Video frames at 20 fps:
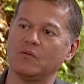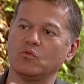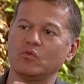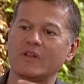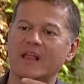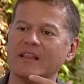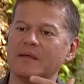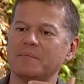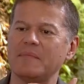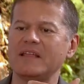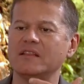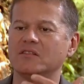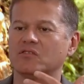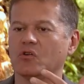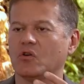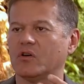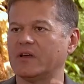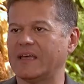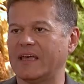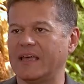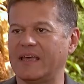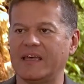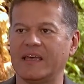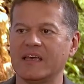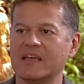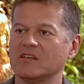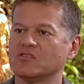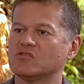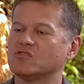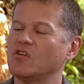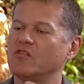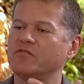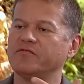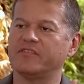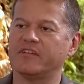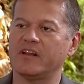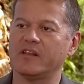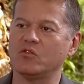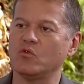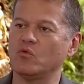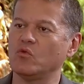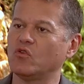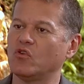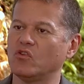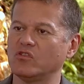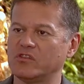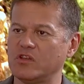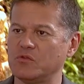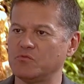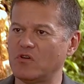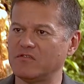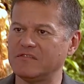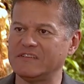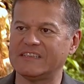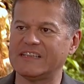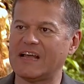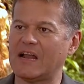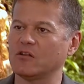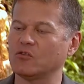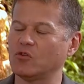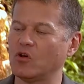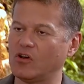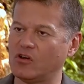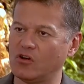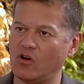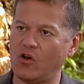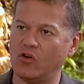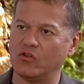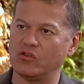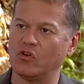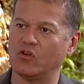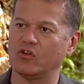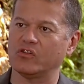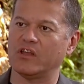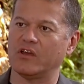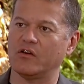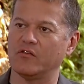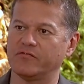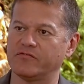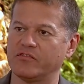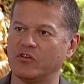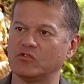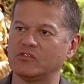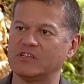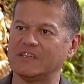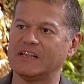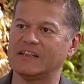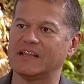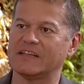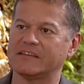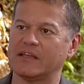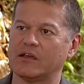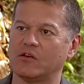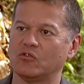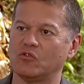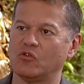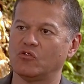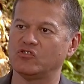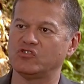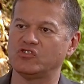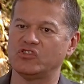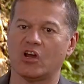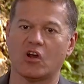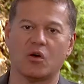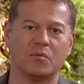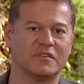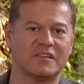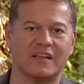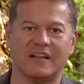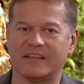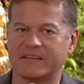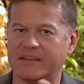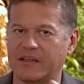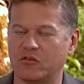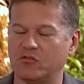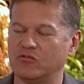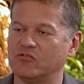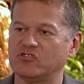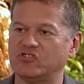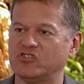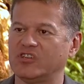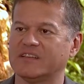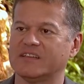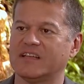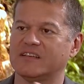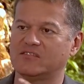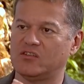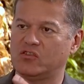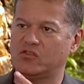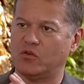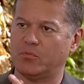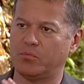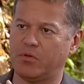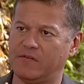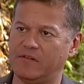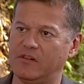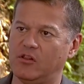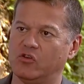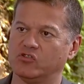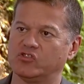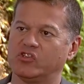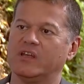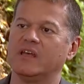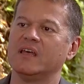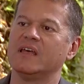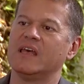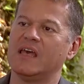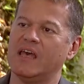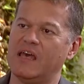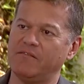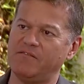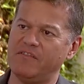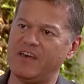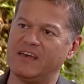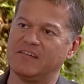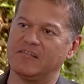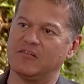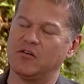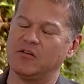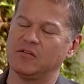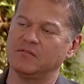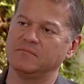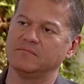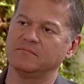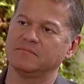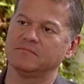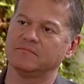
un elemento che soffre di un continuo ritardo cronico nei confronti della tecnologia, come se la tecnologia andasse troppo veloce. È vero?